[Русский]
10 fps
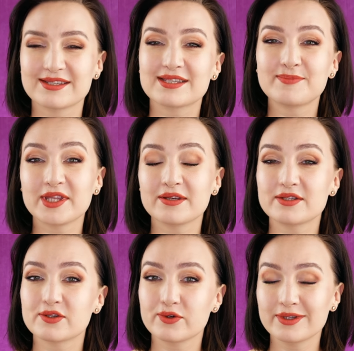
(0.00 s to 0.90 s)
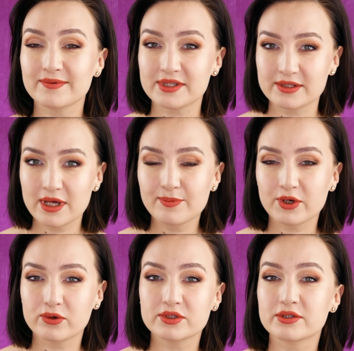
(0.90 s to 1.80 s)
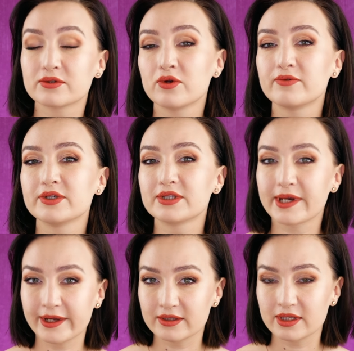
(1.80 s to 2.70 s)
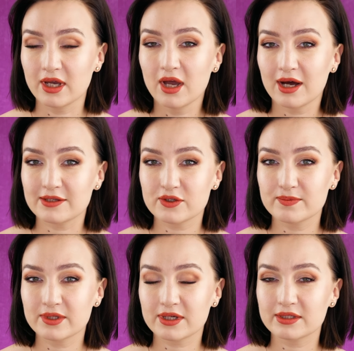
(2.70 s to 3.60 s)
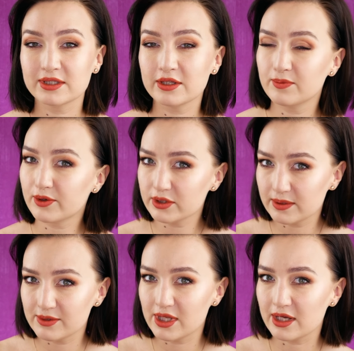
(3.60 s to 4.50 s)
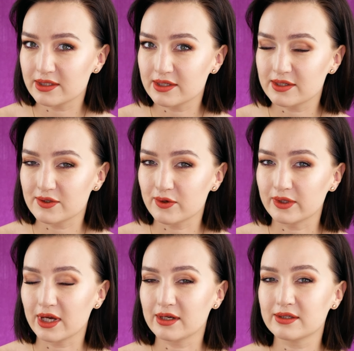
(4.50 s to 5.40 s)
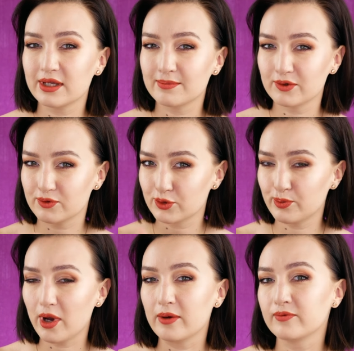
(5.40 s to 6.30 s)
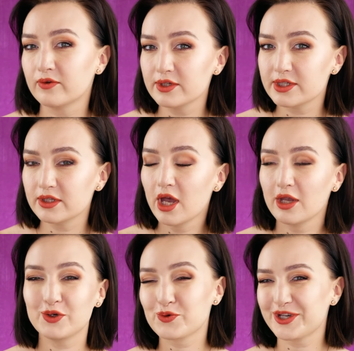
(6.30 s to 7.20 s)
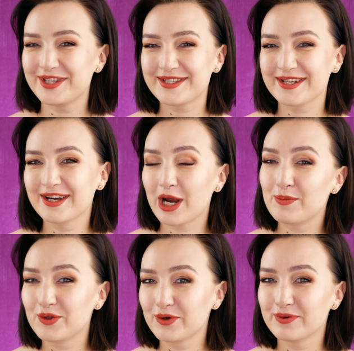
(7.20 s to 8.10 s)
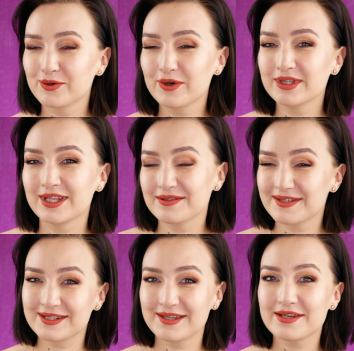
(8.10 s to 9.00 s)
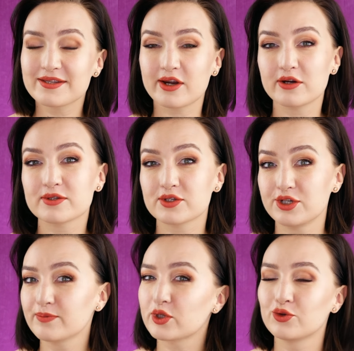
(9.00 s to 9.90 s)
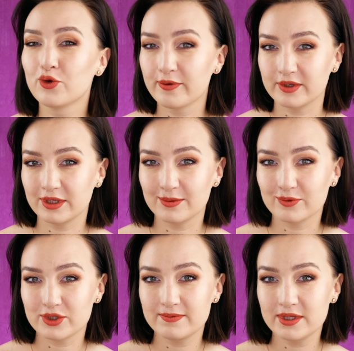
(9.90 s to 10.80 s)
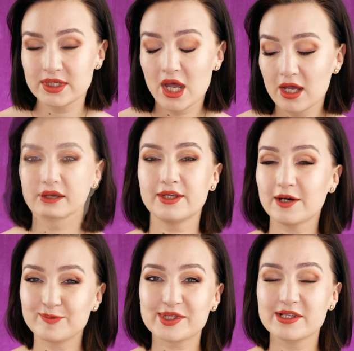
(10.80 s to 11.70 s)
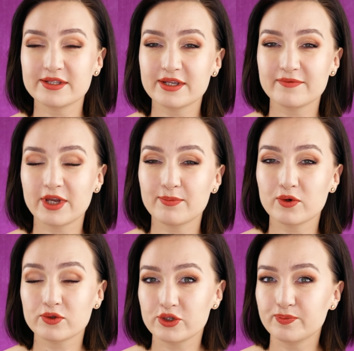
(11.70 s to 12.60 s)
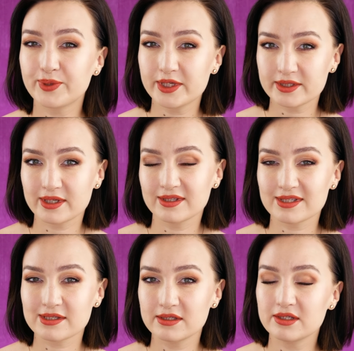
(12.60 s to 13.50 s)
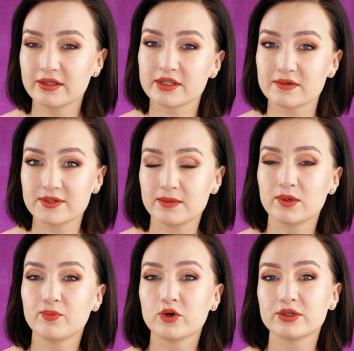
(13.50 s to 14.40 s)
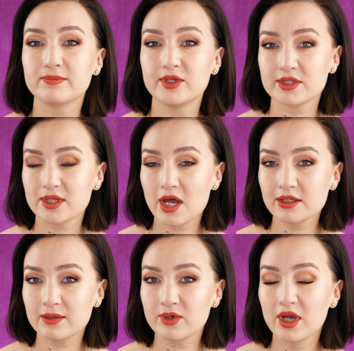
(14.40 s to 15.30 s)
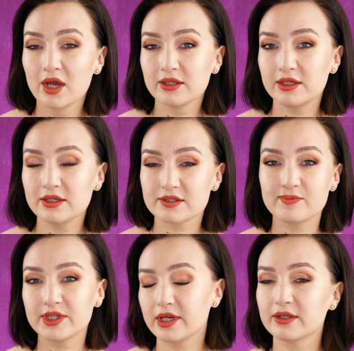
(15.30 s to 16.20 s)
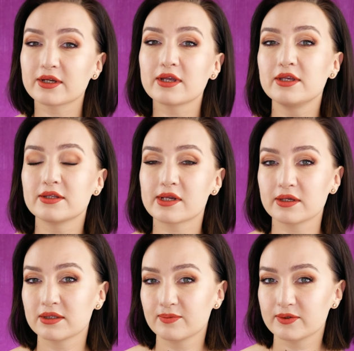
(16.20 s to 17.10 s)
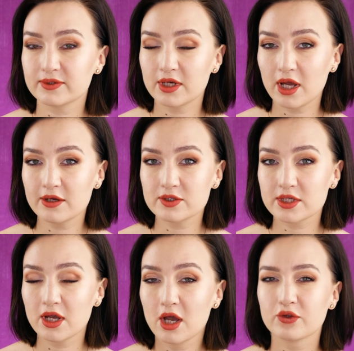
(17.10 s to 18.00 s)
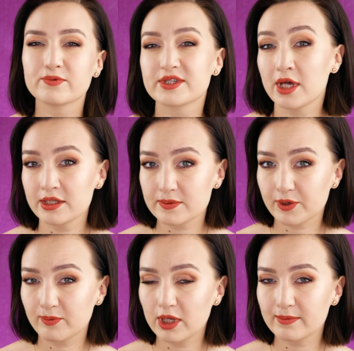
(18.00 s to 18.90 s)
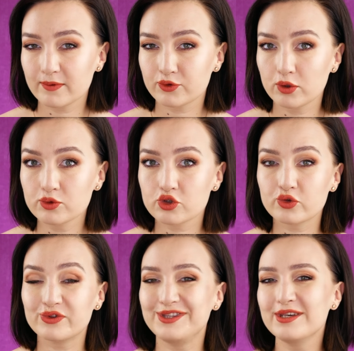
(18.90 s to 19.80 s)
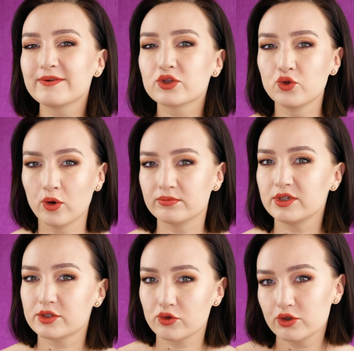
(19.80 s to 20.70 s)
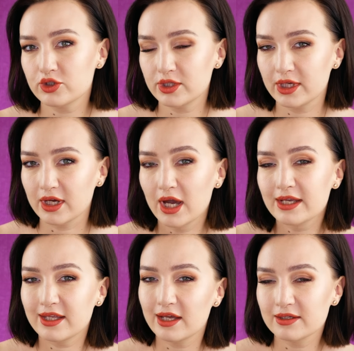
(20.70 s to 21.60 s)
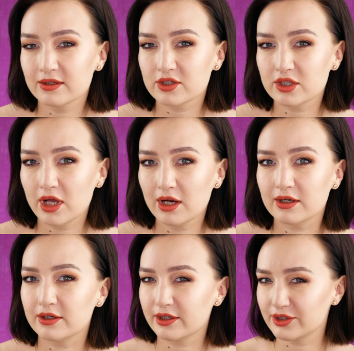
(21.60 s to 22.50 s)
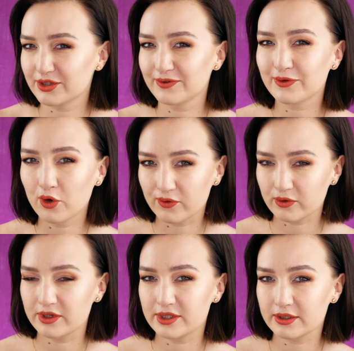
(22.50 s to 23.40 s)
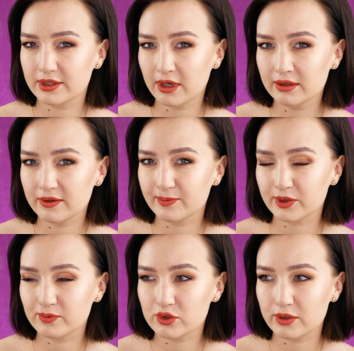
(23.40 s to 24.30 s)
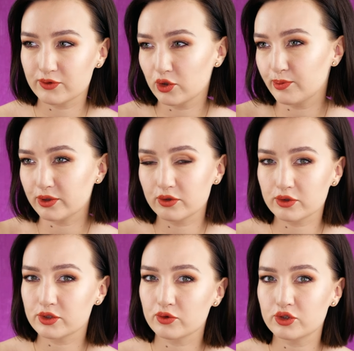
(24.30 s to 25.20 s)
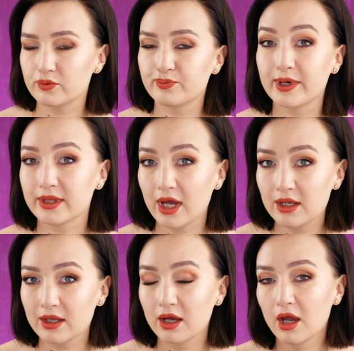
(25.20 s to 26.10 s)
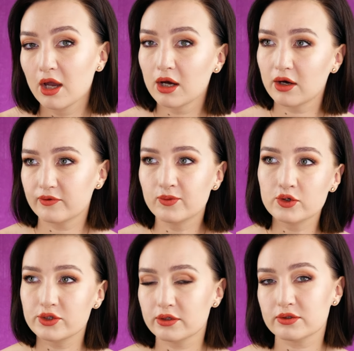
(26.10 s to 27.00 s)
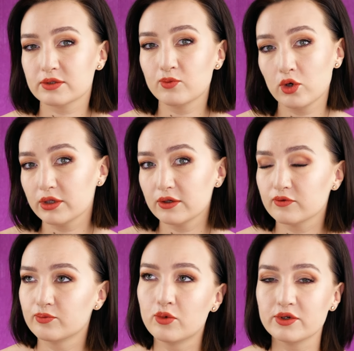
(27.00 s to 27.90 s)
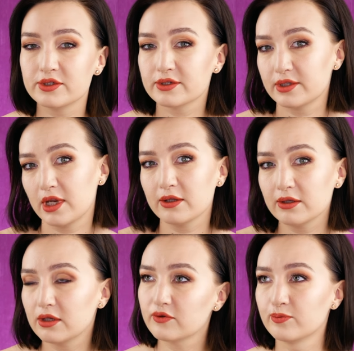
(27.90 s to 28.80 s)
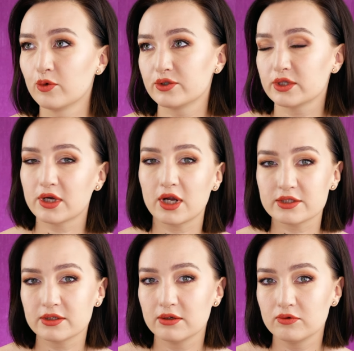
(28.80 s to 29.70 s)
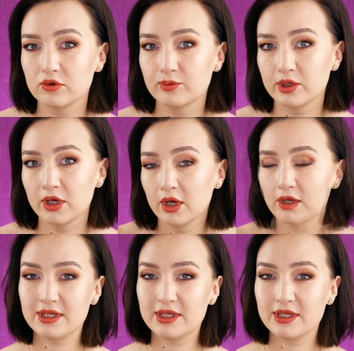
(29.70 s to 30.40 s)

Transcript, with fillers: Со сменой сезона всегда приходят и новые тренды, особенно когда не просто меняется сезон, а когда мы вступаем в осень и уже не за горами Новый год, нас всегда стараются чем-то новеньким удивить. Я в последнее время очень пристально следила за всеми модными изданиями и смотрела, какие тренды повторяются, но вы знаете, проблема в том, что ни в одном источнике я не нашла расшифровку этих трендов, потому что все подается очень банально, а, в моде смоки, в моде стрелки, в моде красные губы, губы.